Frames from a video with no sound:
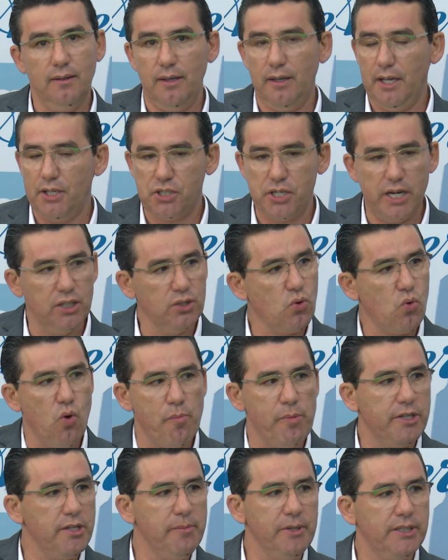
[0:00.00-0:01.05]
é chegando
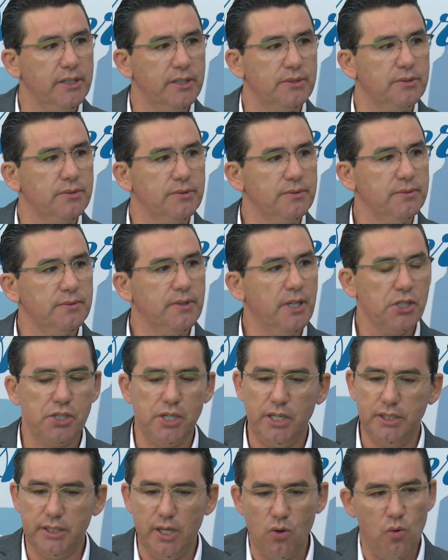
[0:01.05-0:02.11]
comando e mandando. É
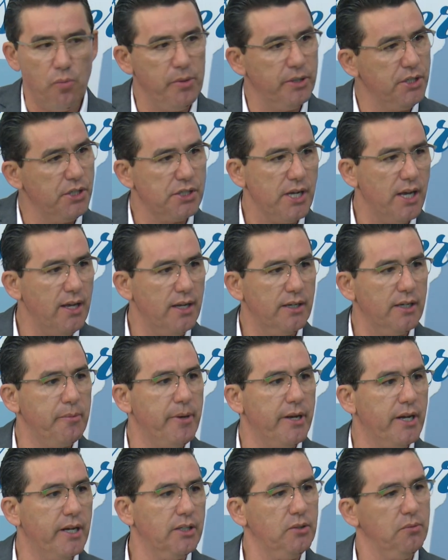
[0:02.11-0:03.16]
chegando a comanda e já liberando.